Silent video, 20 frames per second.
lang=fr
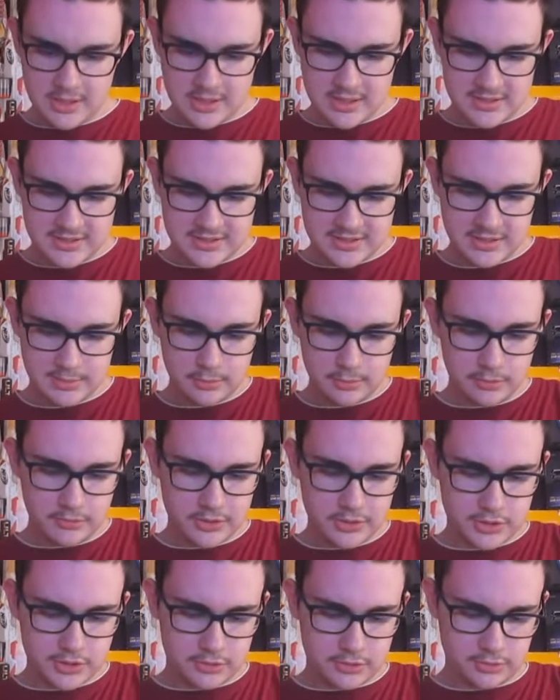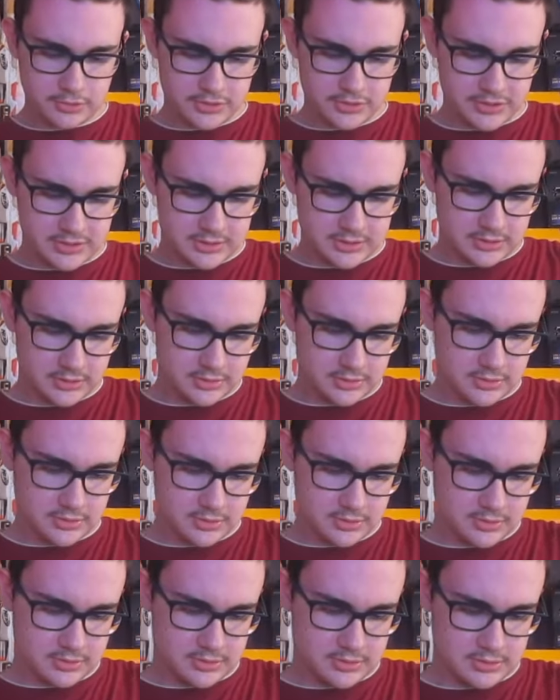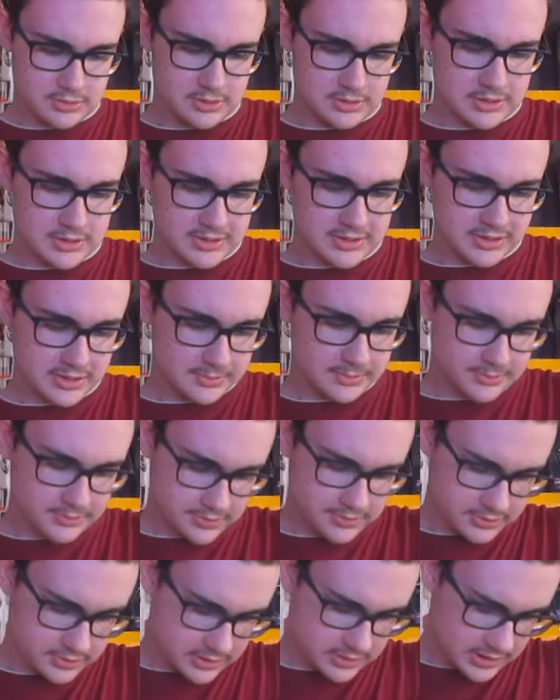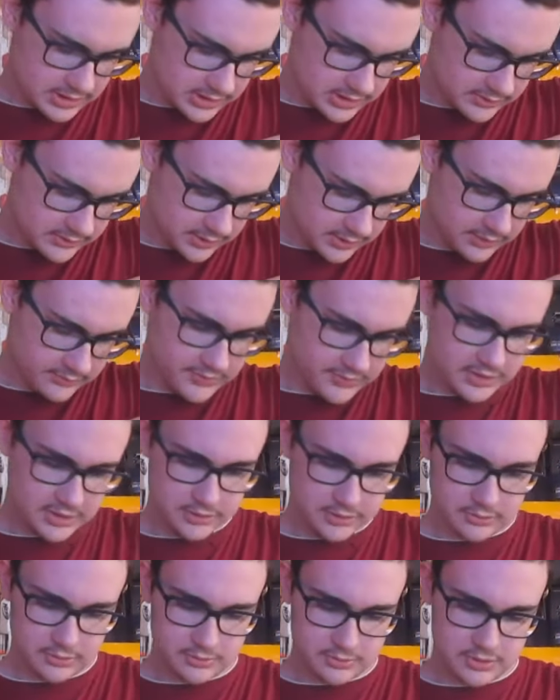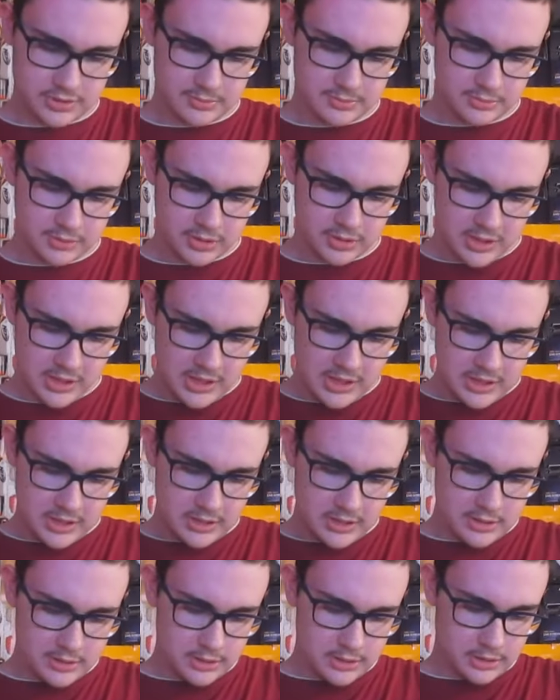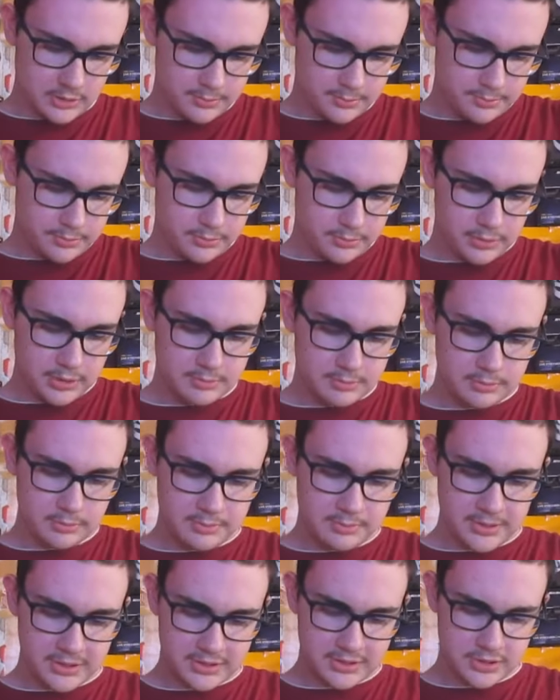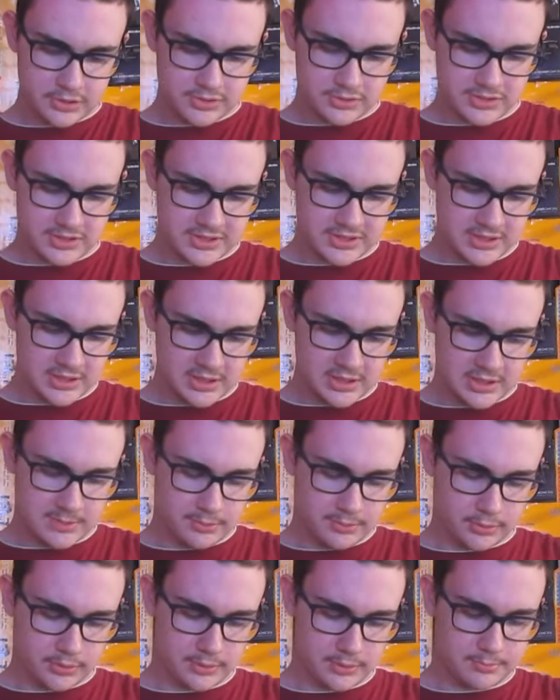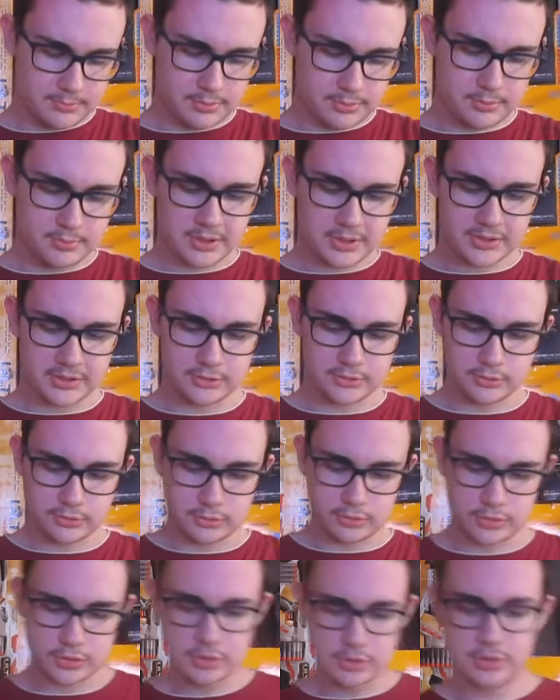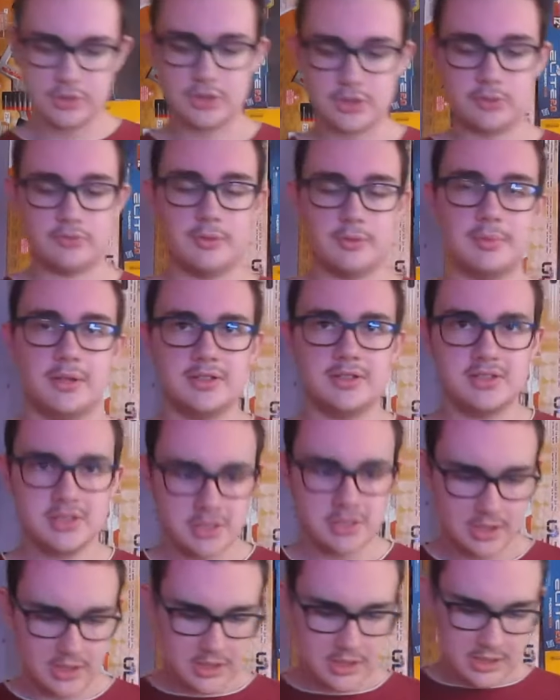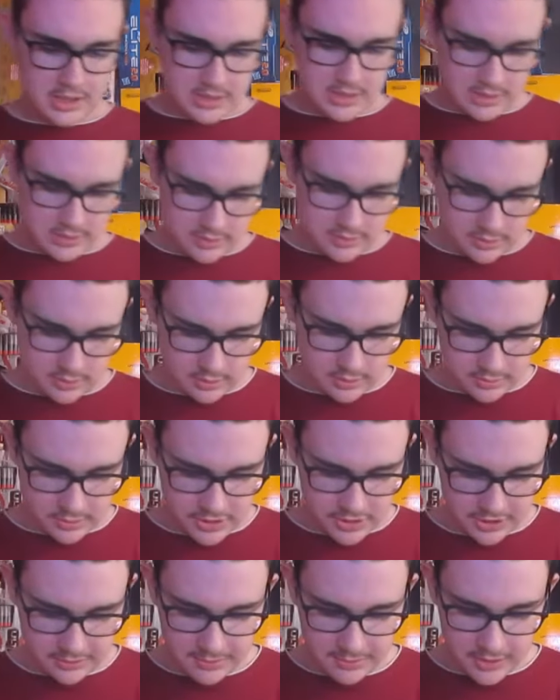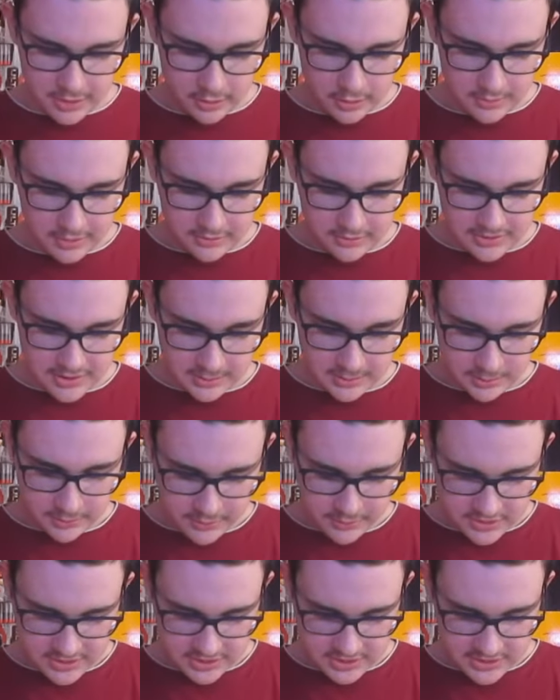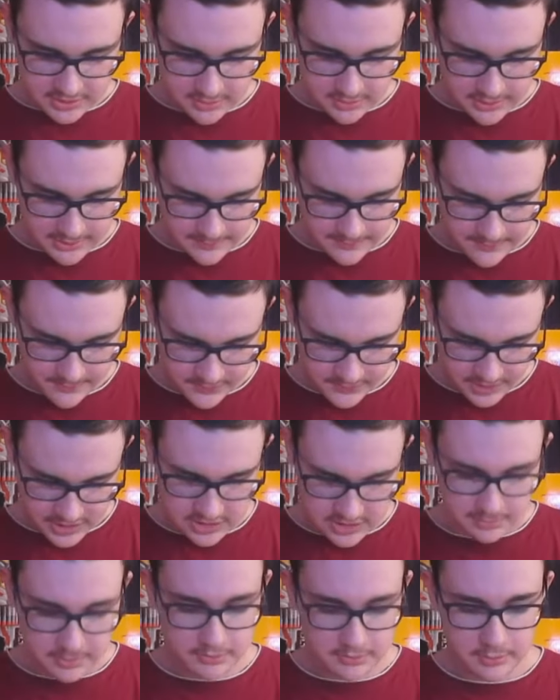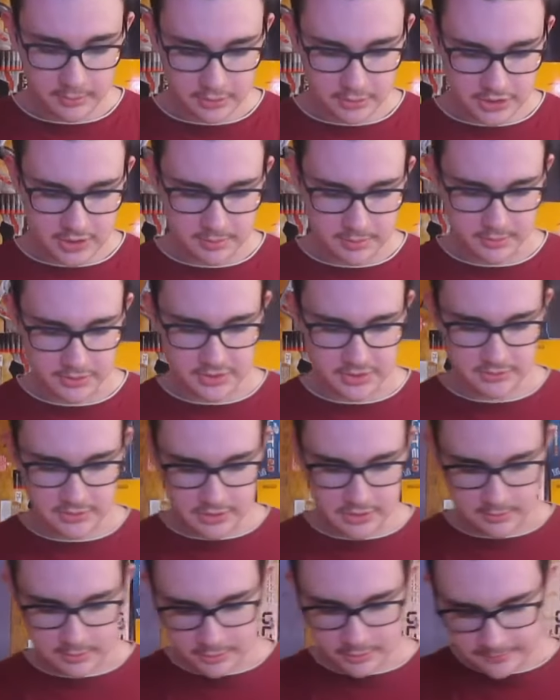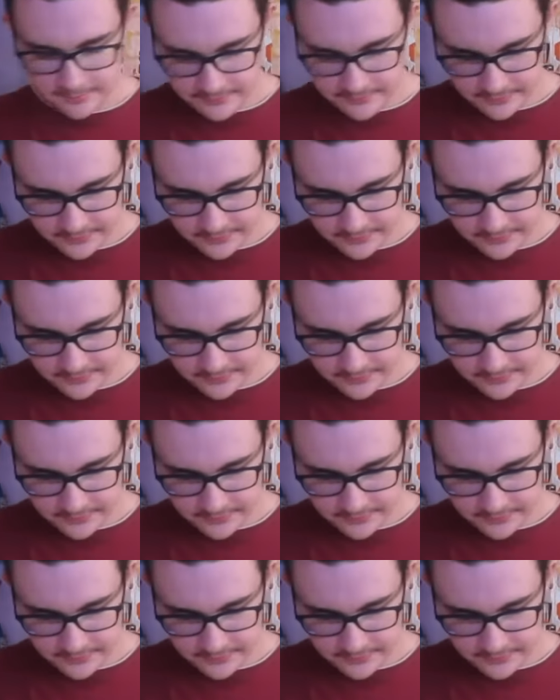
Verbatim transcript: c'est une mauvaise chose hein, que euh, la trappe s'enlève et comme ça, que soit un petit pouce. Alors pour la plupart des gens c'est ça, et pour la plupart des autres gens, et j'en fais partie, euh, bah, j'arrive pas à leur mettre. C'est la preuve que ça tient bien. Hein. C'est pas vraiment cheap ça finalement.